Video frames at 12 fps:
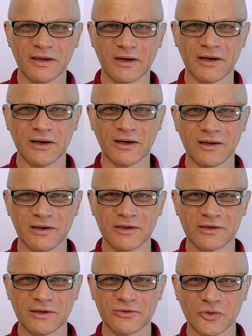а,
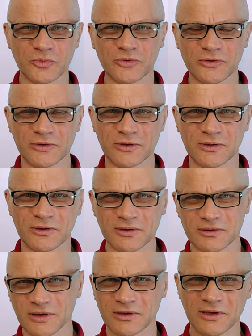личной собственности.
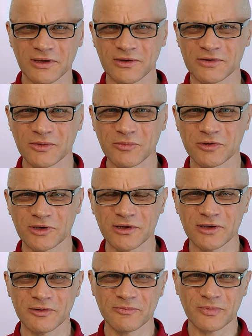Такие есть
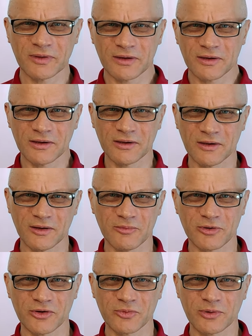диаметрально э,
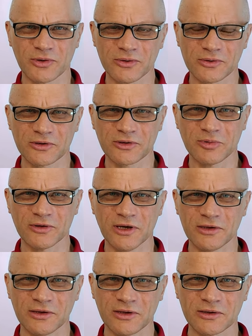противоположные
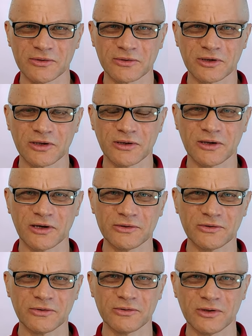понятия, которые
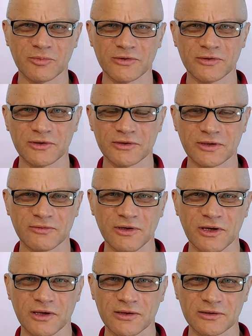оказывают непосредственное
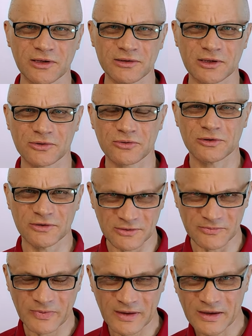влияние на нашу
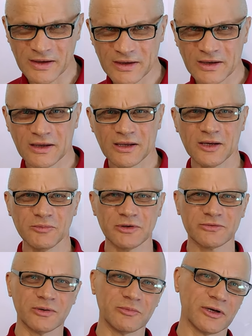жизнь. И мы
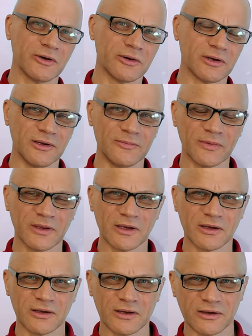с вами говорили –
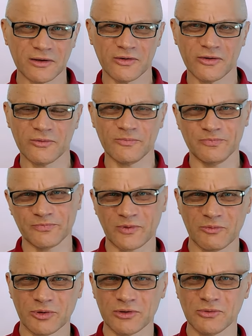Э,
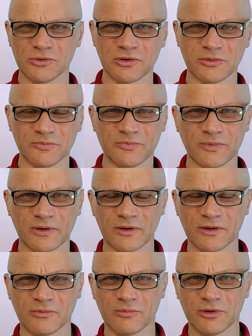в предыдущем
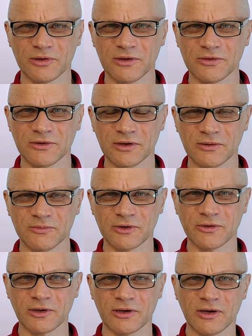э, плейлисте
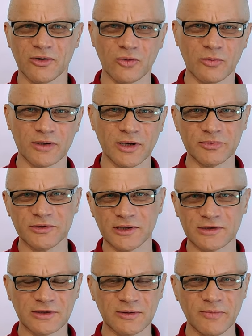говорили об
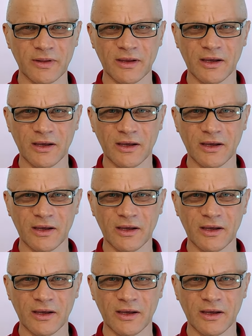адаптации